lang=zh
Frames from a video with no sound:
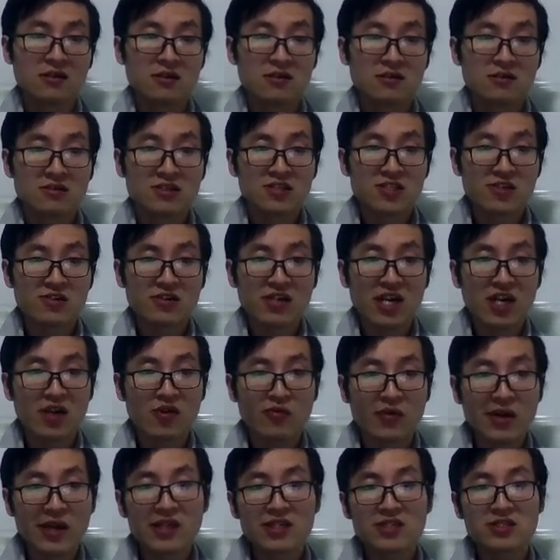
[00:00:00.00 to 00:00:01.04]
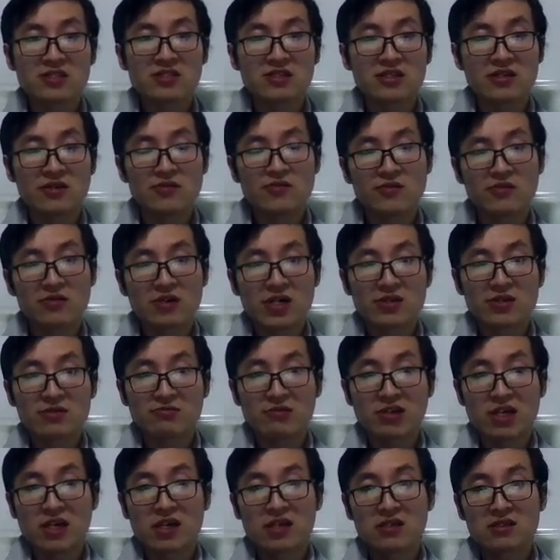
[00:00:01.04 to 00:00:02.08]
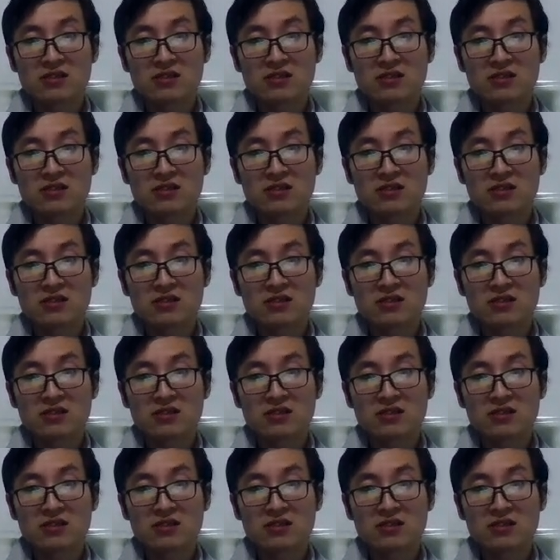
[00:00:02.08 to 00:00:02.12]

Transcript: 你就可以维持你的欲望，对不对？